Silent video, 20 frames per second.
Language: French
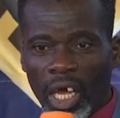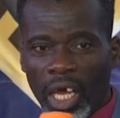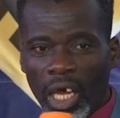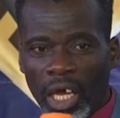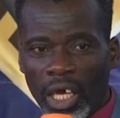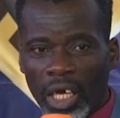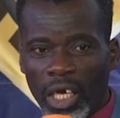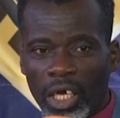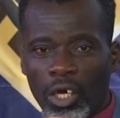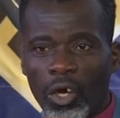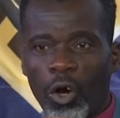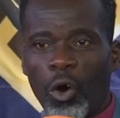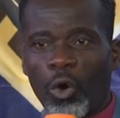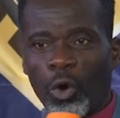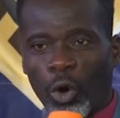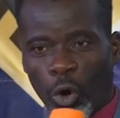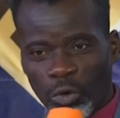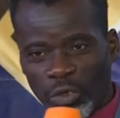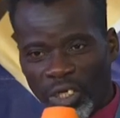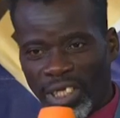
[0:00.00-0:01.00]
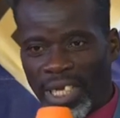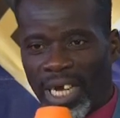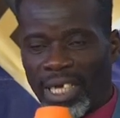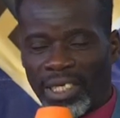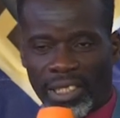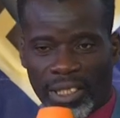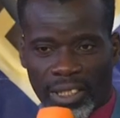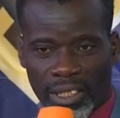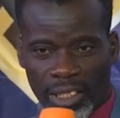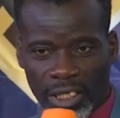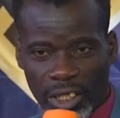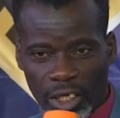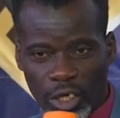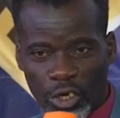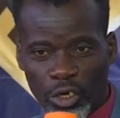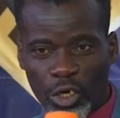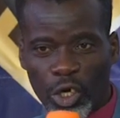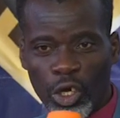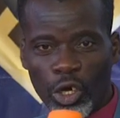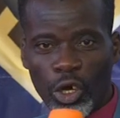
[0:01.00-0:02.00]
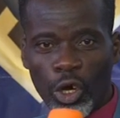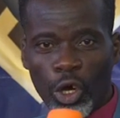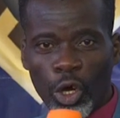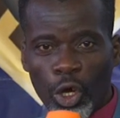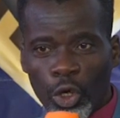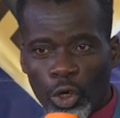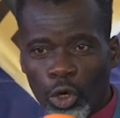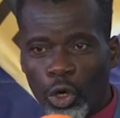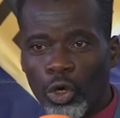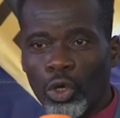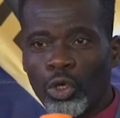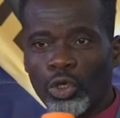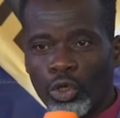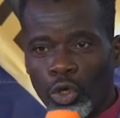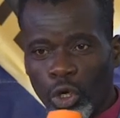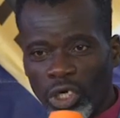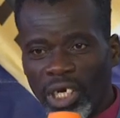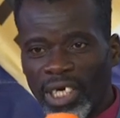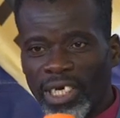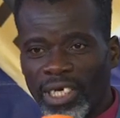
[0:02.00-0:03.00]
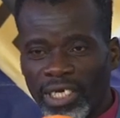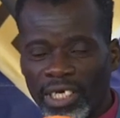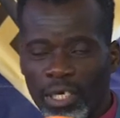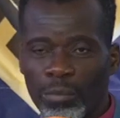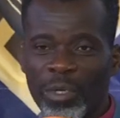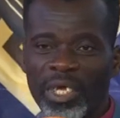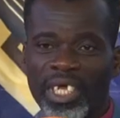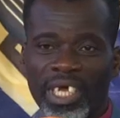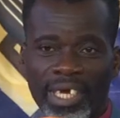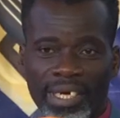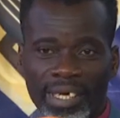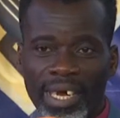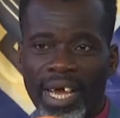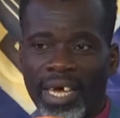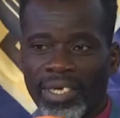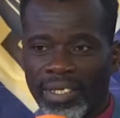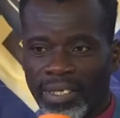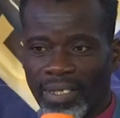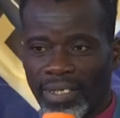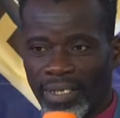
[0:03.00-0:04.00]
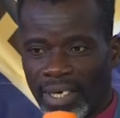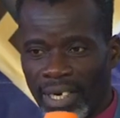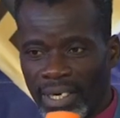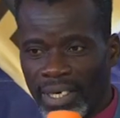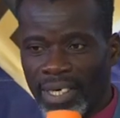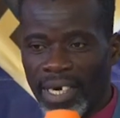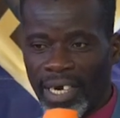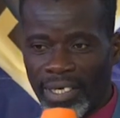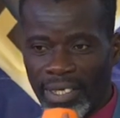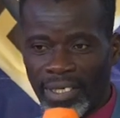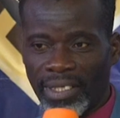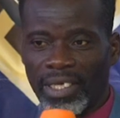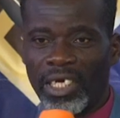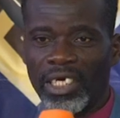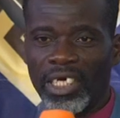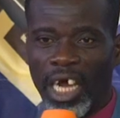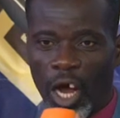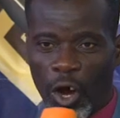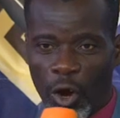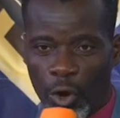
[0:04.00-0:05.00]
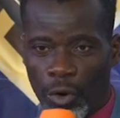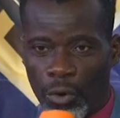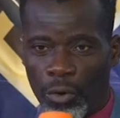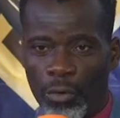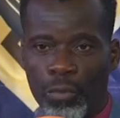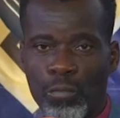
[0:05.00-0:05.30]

Et on constate que le taux de glycémie qui était à 5 est descendu à 1.